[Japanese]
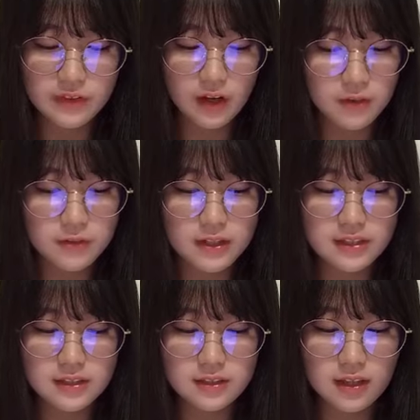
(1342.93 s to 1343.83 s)
て
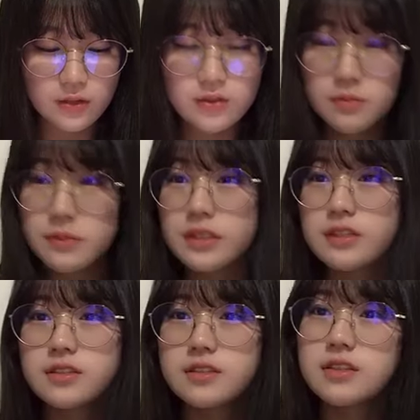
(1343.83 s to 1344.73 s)
か嬉しい
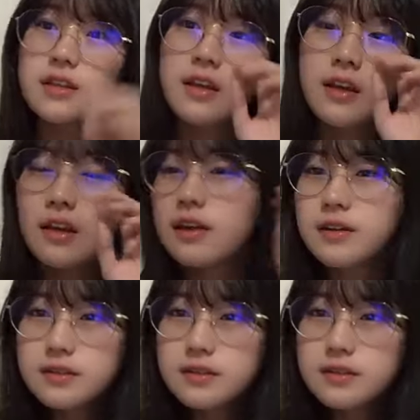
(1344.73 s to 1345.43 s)
楽しみです